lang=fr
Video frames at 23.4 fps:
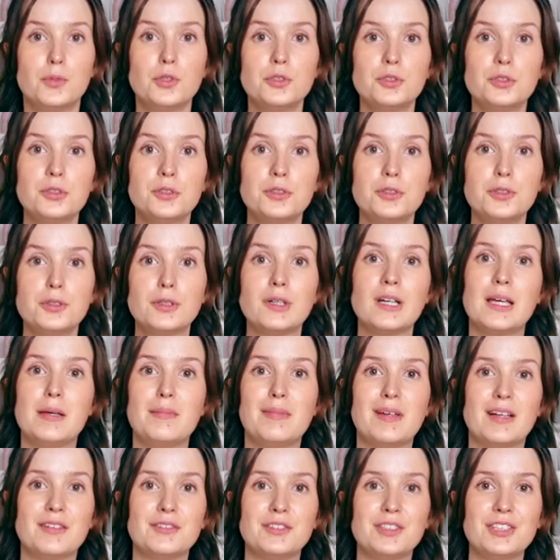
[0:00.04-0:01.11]
Bonjour et
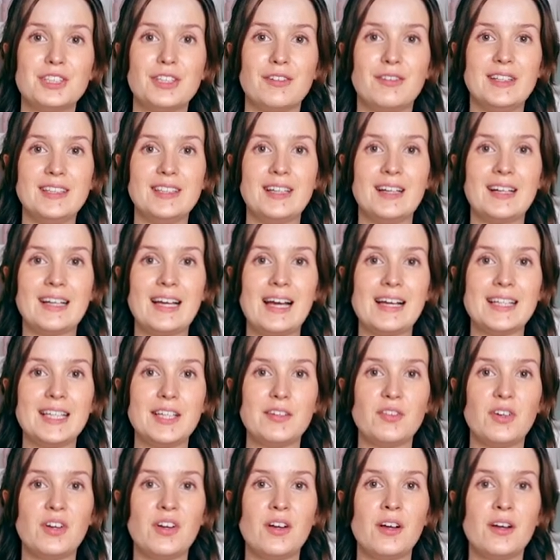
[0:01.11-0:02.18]
bienvenue sur Vital
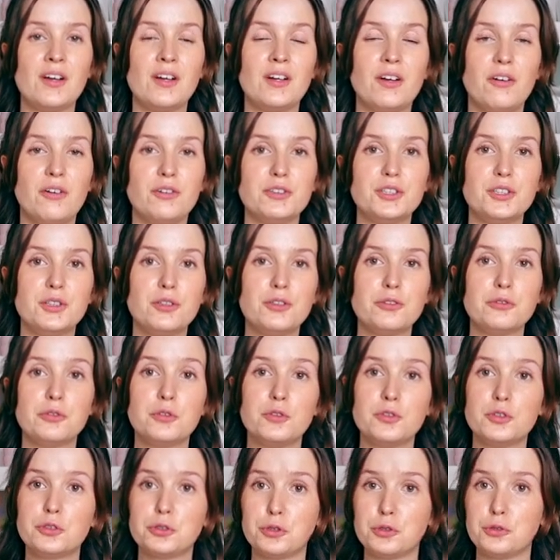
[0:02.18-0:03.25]
Carnivore. On se retrouve
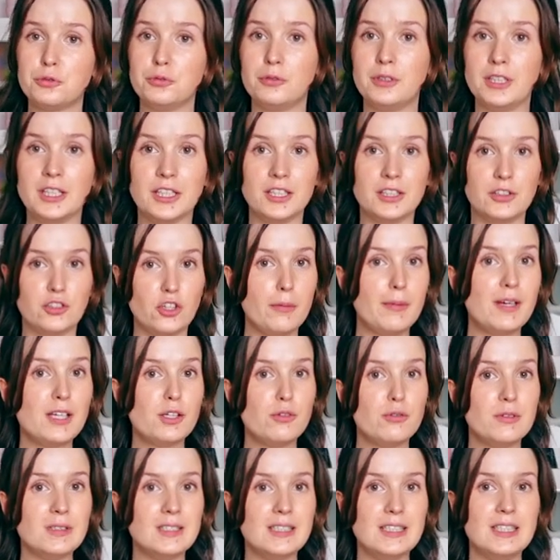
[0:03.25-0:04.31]
aujourd'hui dans ma
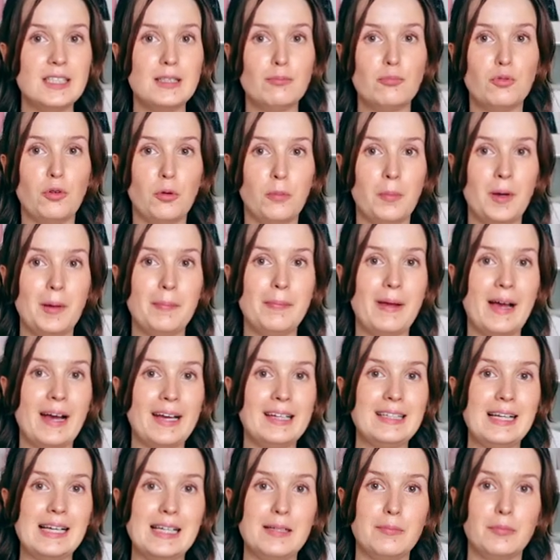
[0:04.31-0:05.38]
cuisine pour préparer
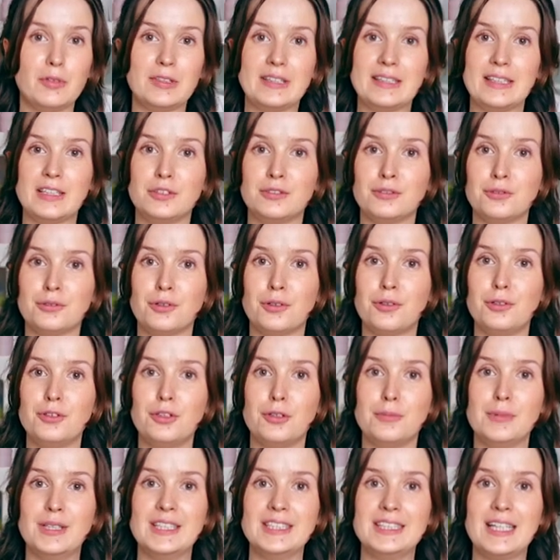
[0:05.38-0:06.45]
l'alimentation crue de
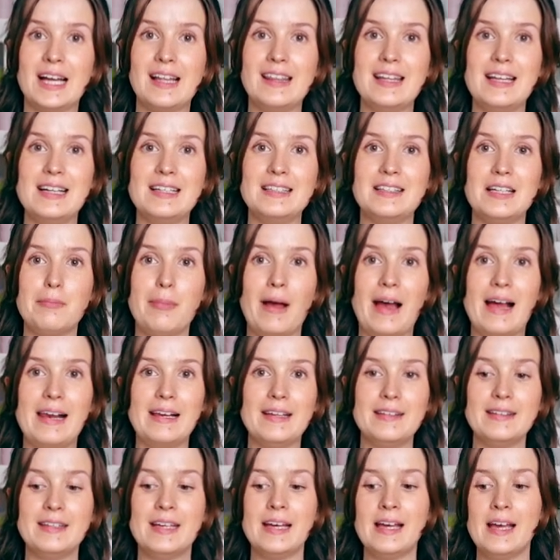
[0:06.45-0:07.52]
mes chats, et
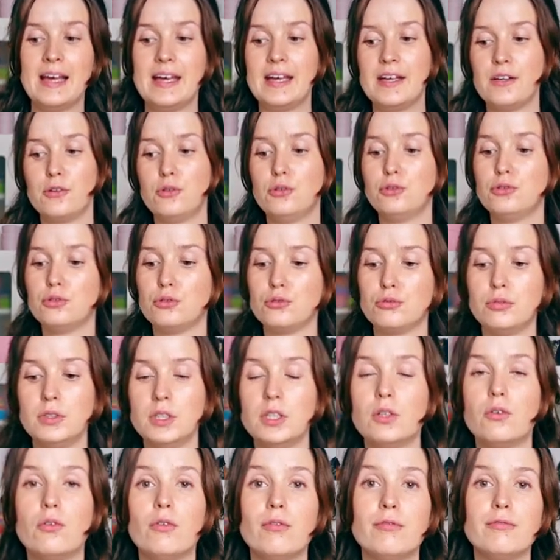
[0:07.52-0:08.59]
Praline et aujourd'hui
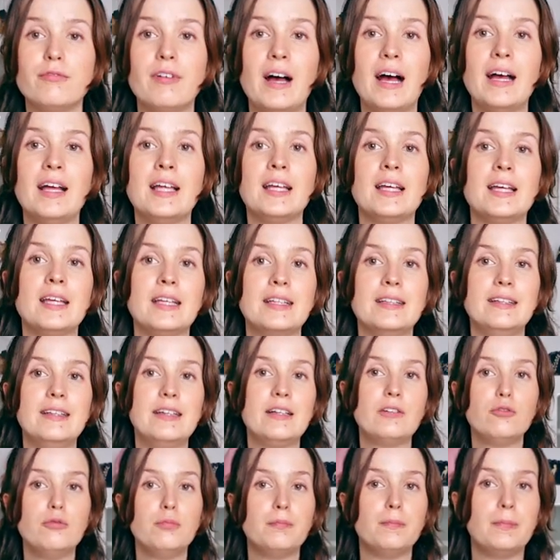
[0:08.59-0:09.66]
on va
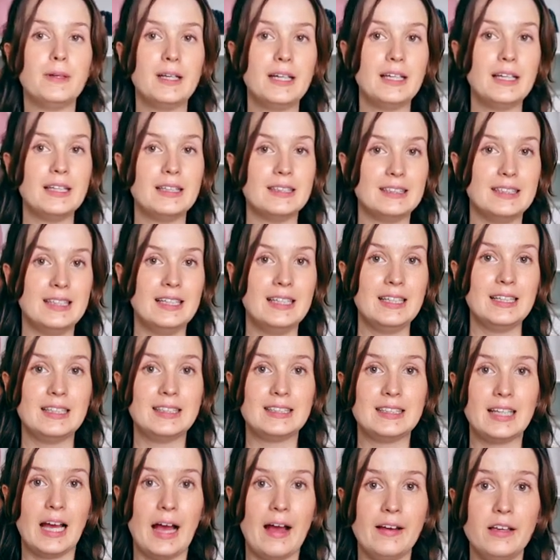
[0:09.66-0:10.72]
découper des
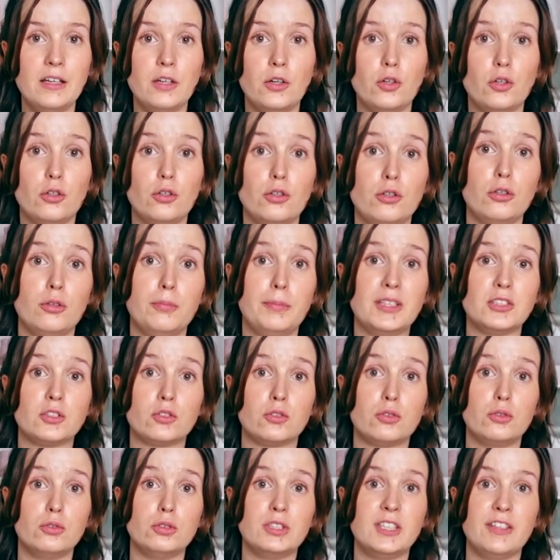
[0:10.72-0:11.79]
cailles euh, parce
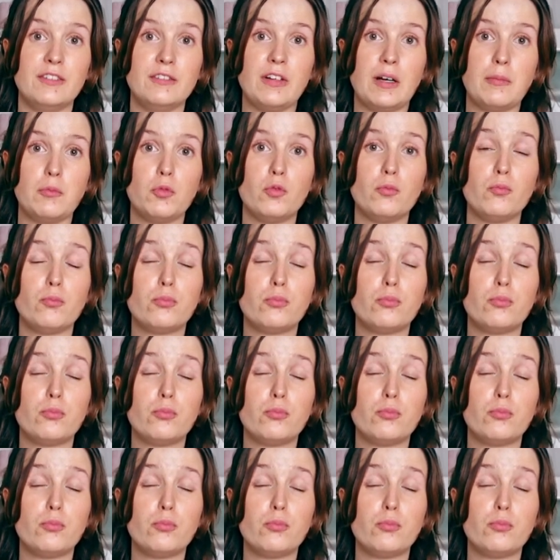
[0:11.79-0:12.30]
que j'avais vraiment